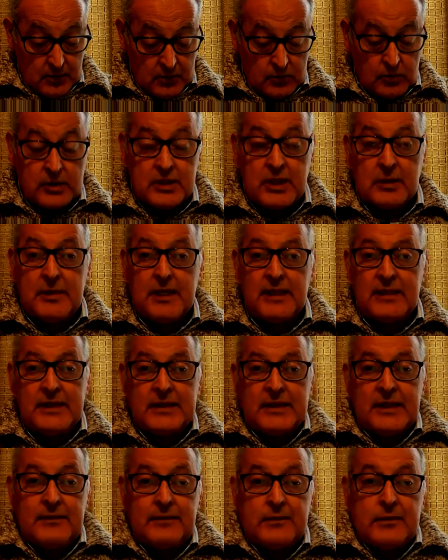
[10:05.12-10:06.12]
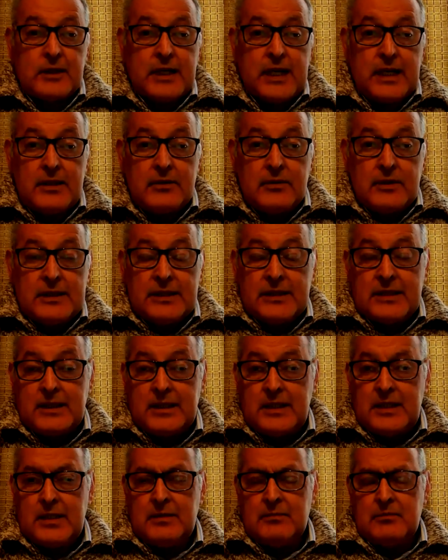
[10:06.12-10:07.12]
Nuestra madre está enfocando en este
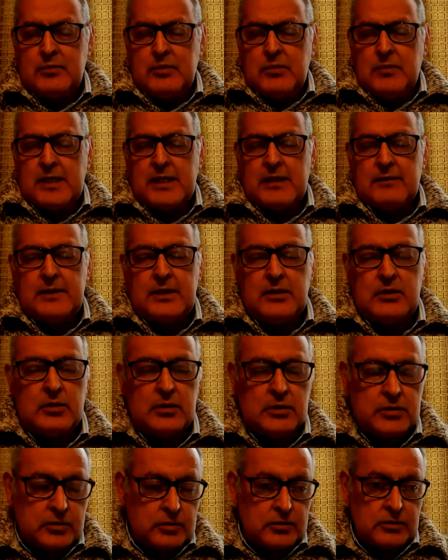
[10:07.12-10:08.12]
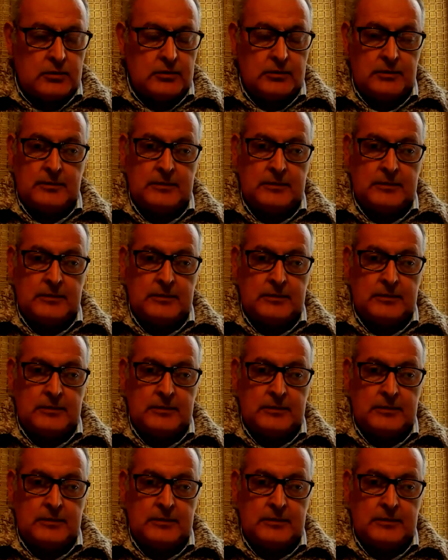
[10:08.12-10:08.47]
tiempo maravilloso